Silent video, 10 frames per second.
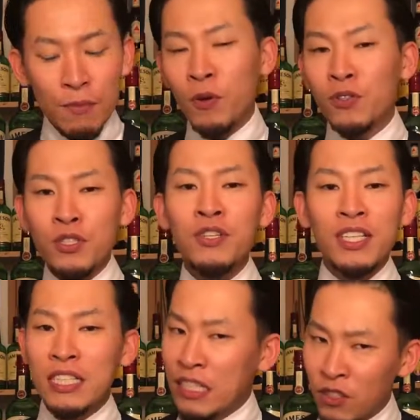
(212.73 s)
僕としては
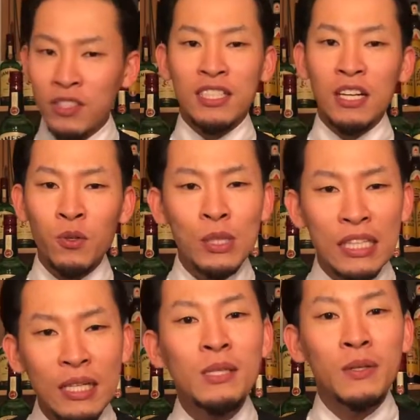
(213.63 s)
ね全然邪道じゃ
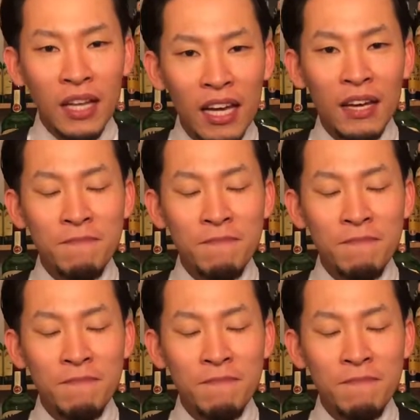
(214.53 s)
ないんですよね